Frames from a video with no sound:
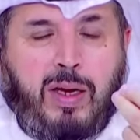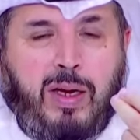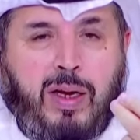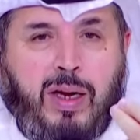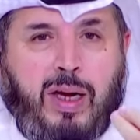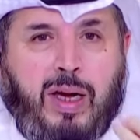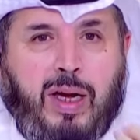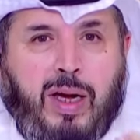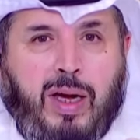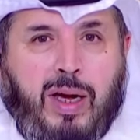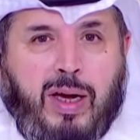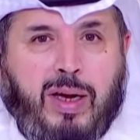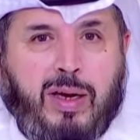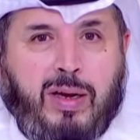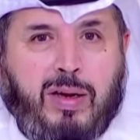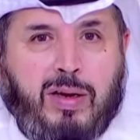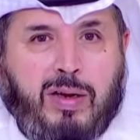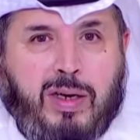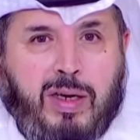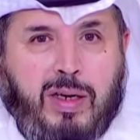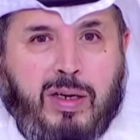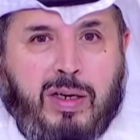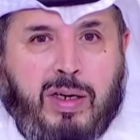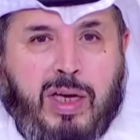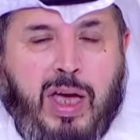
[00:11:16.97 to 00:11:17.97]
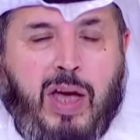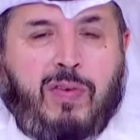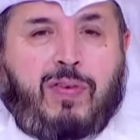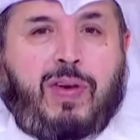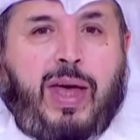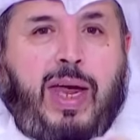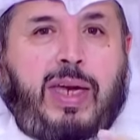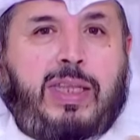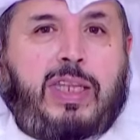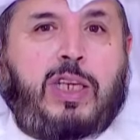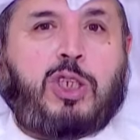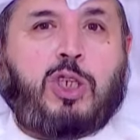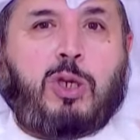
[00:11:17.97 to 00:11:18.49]
آه كيف
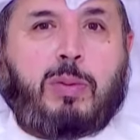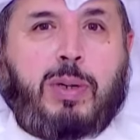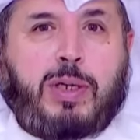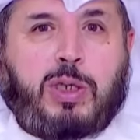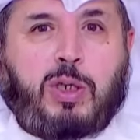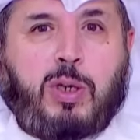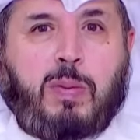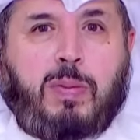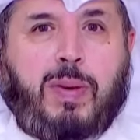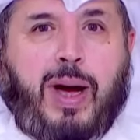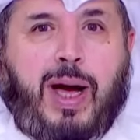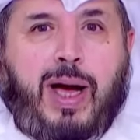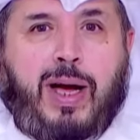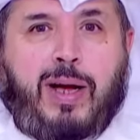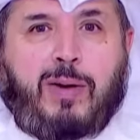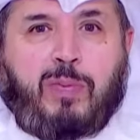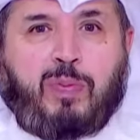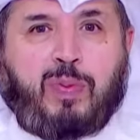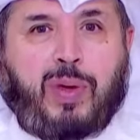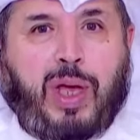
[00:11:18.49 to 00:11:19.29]
كانت تجربتكم معه؟